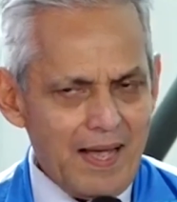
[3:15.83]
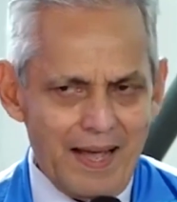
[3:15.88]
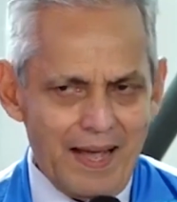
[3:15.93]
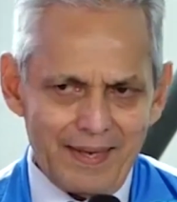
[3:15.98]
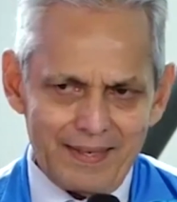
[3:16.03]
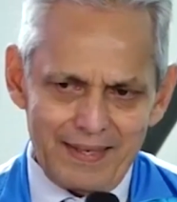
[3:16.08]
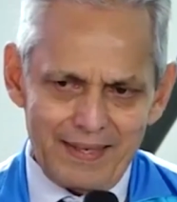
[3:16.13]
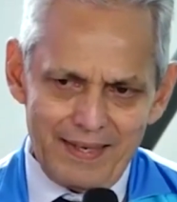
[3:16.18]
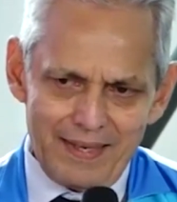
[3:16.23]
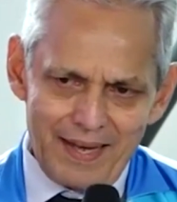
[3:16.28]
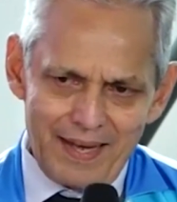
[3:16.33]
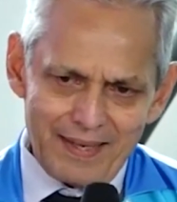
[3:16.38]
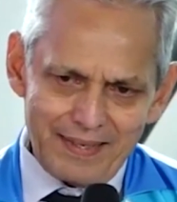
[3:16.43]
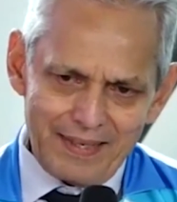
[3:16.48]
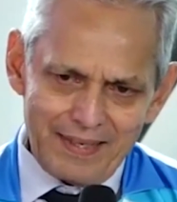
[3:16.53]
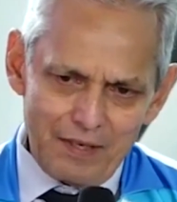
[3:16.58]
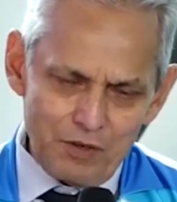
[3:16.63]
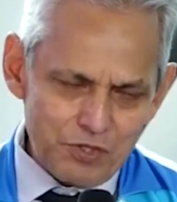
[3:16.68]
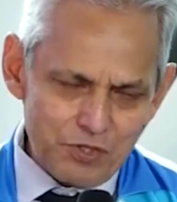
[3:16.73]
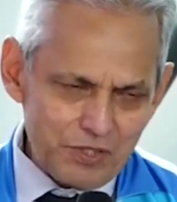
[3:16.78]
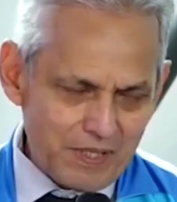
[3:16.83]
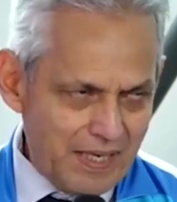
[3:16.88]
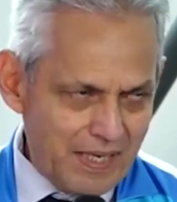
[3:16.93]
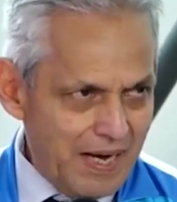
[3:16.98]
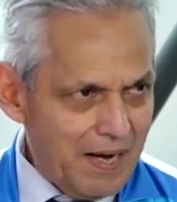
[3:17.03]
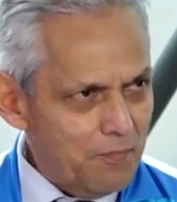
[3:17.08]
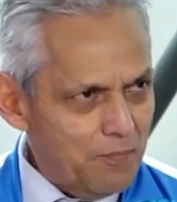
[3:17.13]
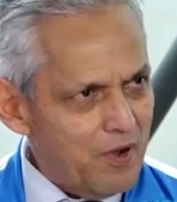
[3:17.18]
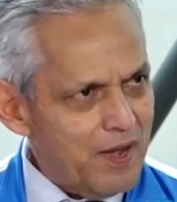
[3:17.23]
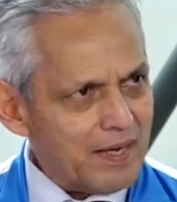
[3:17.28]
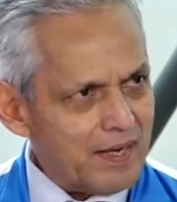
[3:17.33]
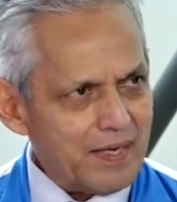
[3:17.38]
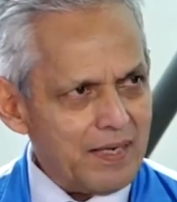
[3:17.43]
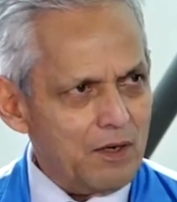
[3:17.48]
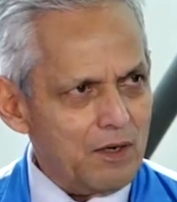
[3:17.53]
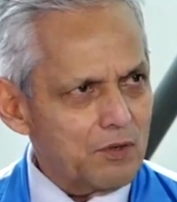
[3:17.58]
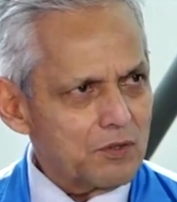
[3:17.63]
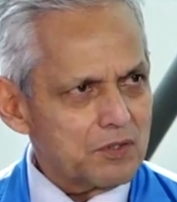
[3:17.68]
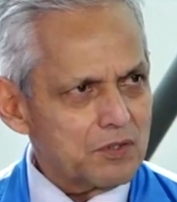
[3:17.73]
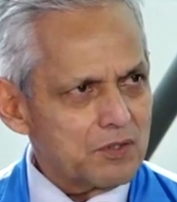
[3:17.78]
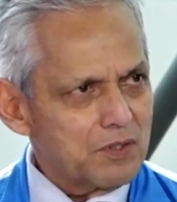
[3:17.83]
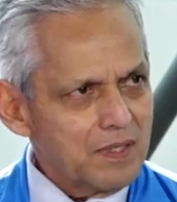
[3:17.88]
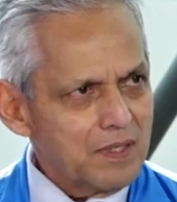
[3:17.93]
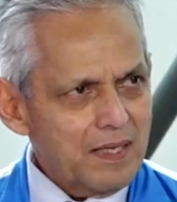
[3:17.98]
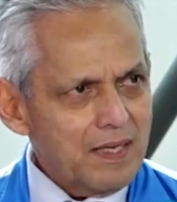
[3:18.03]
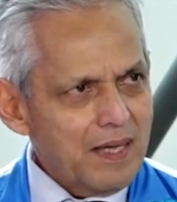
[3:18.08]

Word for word: a que, a que los queramos, a que los